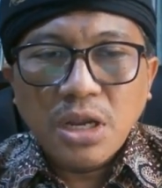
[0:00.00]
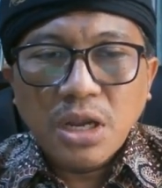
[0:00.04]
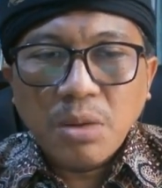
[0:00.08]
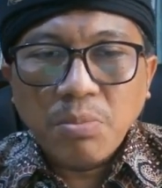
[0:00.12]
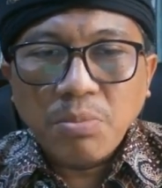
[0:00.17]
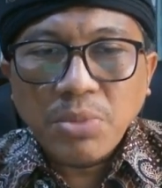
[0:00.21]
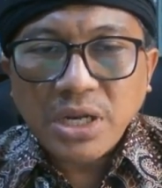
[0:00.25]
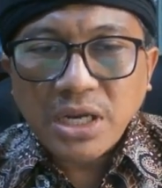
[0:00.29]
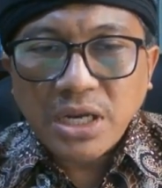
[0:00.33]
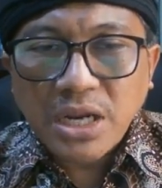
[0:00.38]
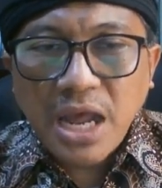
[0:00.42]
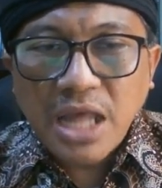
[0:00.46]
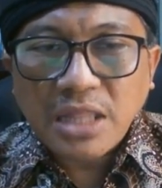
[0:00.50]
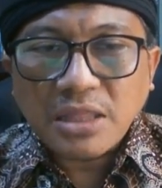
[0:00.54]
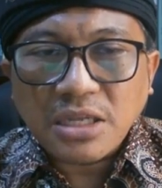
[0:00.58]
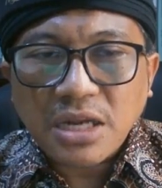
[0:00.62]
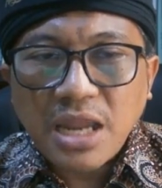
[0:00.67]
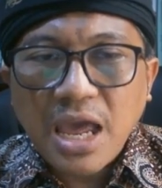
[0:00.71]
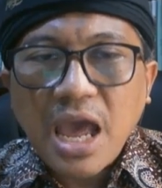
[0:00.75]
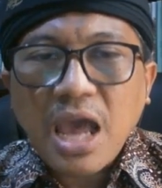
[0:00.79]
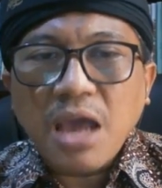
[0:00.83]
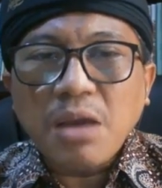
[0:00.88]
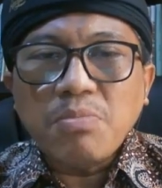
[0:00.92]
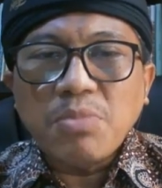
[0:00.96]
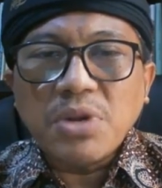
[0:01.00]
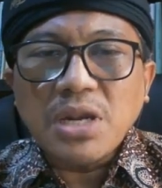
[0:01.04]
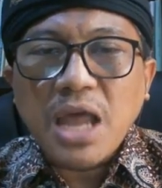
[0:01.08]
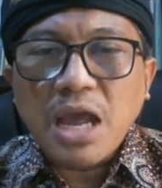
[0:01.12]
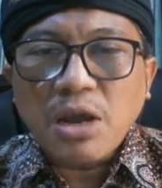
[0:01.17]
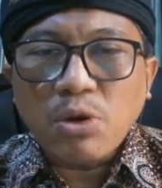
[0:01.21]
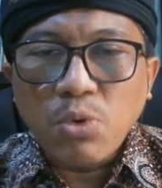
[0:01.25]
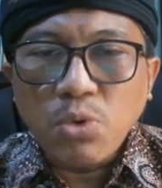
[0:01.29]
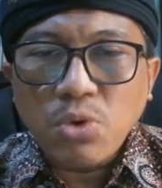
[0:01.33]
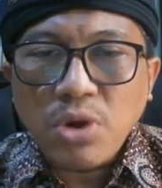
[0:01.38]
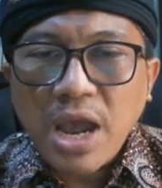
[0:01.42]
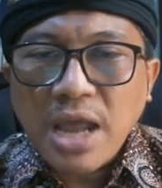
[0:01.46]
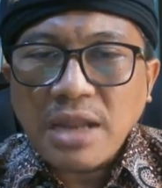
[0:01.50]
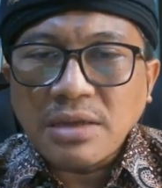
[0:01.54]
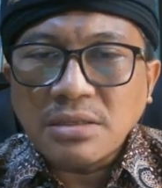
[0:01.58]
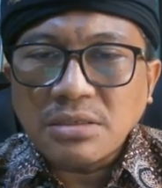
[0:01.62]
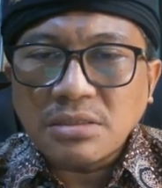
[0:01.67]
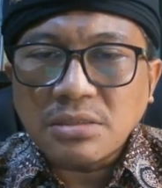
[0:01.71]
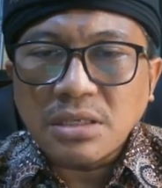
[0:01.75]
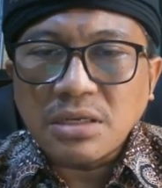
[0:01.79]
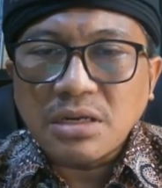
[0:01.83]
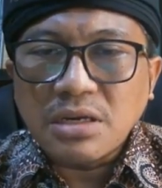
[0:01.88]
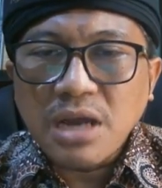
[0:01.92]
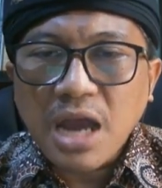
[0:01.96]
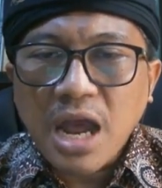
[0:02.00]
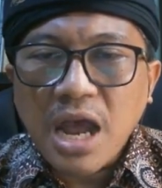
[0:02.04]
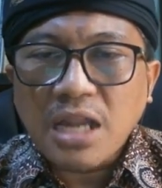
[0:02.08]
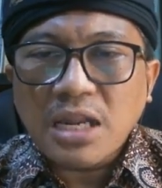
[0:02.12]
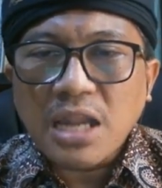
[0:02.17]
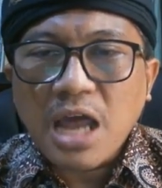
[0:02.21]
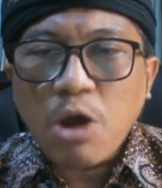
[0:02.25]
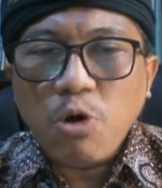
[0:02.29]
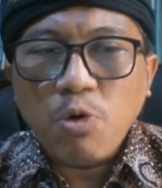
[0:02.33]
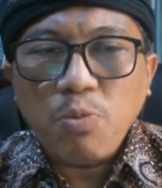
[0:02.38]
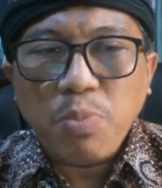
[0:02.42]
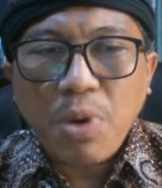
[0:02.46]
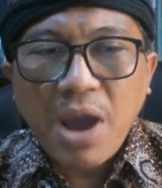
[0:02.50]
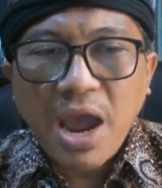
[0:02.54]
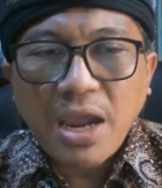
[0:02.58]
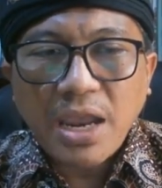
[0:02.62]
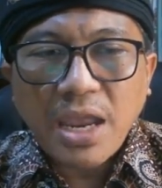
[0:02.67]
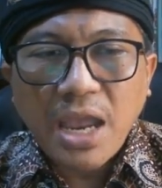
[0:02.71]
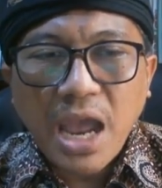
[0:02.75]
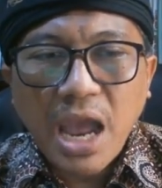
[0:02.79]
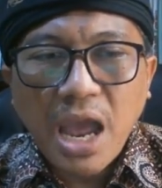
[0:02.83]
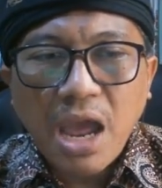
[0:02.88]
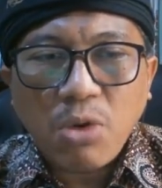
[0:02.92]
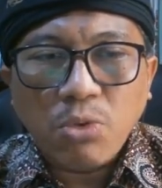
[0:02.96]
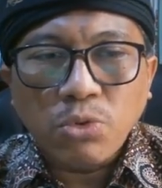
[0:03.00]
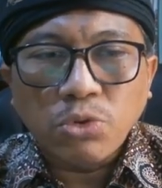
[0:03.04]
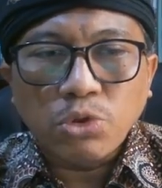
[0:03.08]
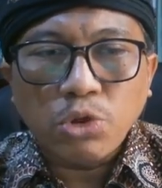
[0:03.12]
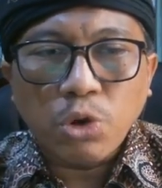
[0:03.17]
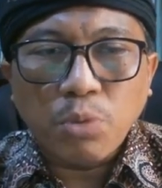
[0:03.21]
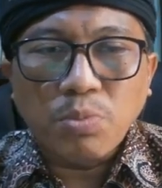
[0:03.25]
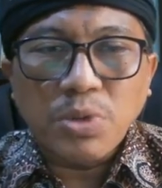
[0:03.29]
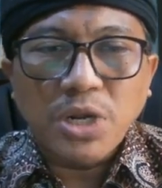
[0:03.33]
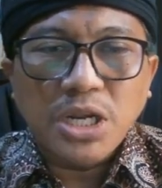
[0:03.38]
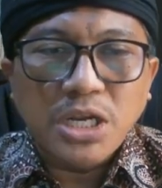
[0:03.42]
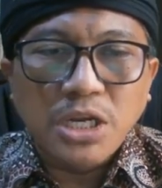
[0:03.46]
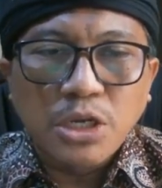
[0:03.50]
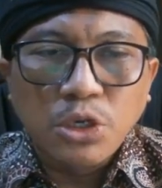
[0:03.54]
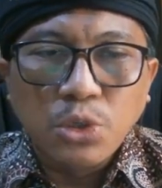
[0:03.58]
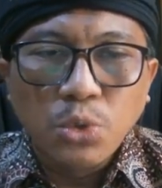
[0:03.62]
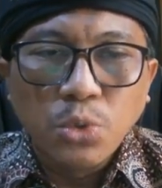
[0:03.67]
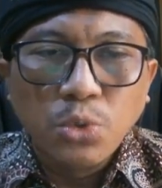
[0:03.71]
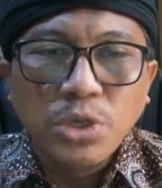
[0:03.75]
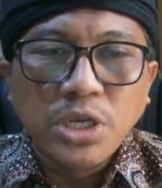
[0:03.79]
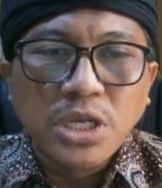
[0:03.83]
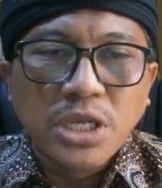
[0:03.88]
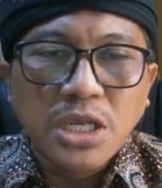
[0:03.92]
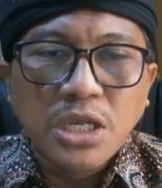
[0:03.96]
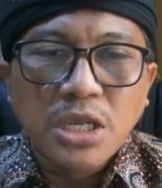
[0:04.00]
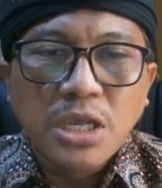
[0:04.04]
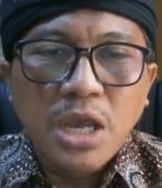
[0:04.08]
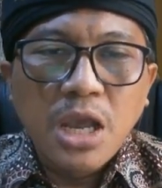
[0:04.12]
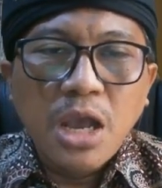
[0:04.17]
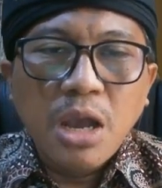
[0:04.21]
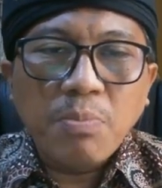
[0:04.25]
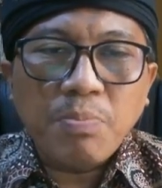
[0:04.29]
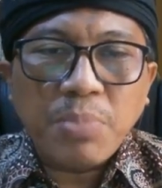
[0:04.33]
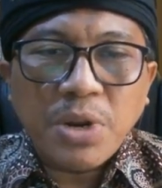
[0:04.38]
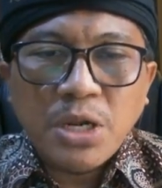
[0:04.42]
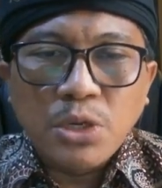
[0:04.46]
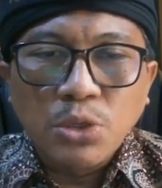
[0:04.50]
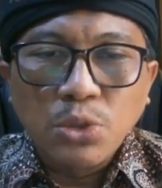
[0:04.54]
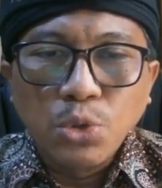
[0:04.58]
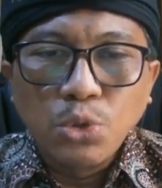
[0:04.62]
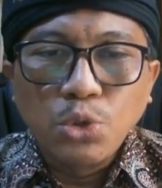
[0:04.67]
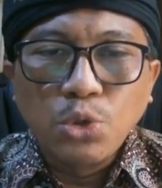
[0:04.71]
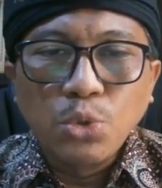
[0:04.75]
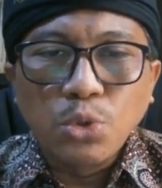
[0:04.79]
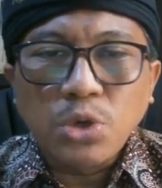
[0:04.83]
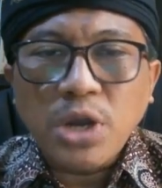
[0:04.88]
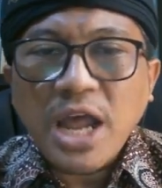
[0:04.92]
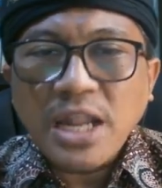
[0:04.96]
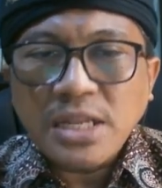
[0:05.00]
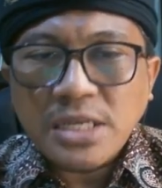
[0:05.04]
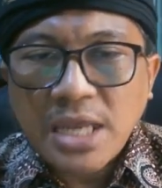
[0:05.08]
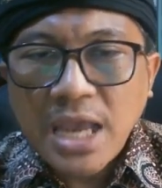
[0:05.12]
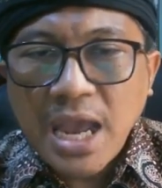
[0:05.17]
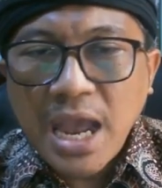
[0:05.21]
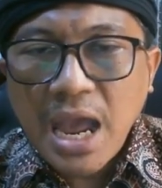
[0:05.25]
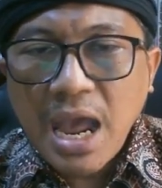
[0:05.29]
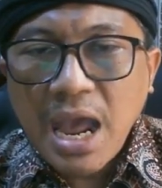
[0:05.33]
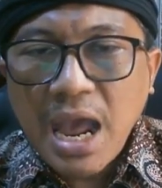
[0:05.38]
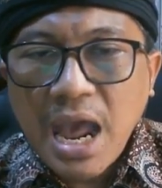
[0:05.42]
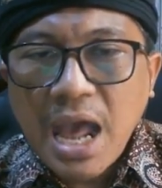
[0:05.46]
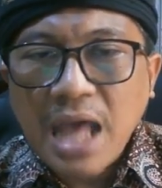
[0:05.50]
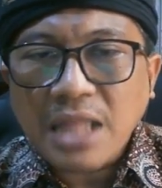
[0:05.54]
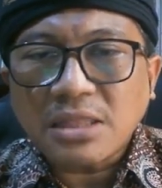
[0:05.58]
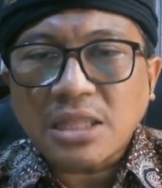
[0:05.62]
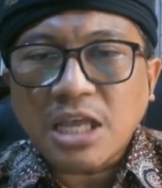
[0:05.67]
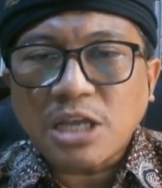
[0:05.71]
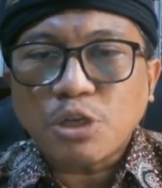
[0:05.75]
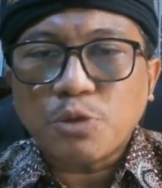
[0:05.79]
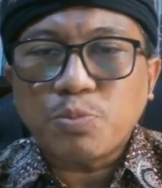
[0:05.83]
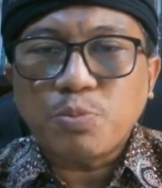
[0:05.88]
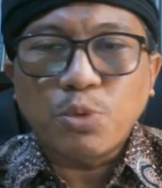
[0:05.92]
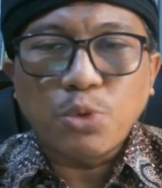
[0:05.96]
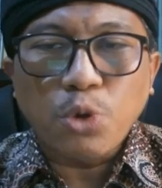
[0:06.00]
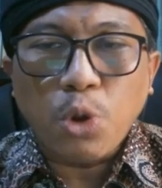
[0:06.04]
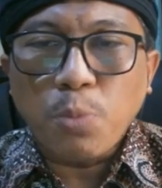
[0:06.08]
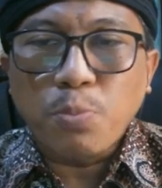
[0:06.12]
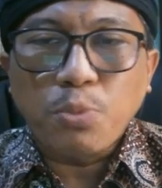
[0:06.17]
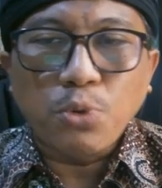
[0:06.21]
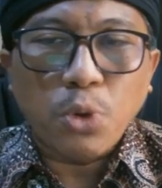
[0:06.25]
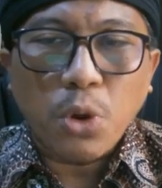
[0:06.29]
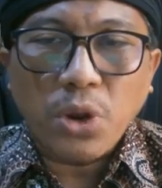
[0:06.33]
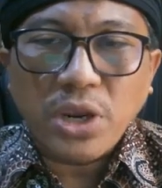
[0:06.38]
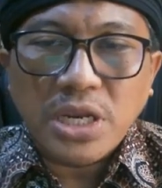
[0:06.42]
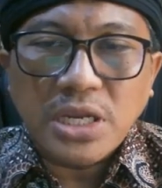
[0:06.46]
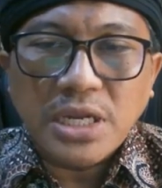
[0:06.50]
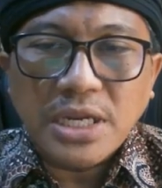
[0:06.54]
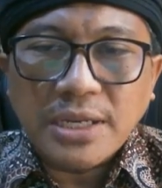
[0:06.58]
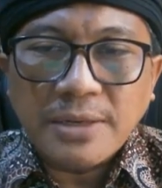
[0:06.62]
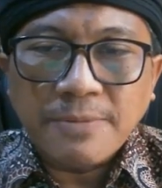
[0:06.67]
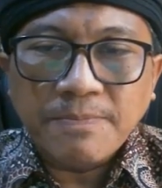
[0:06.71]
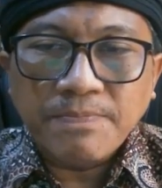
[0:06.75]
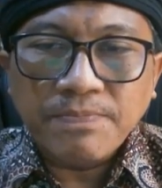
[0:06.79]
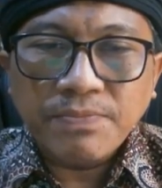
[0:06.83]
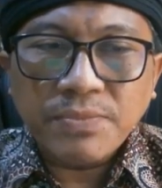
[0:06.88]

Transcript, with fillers: Mereka telah melakukan segala upaya untuk melindungi pendudukannya atas pulau-pulau ini.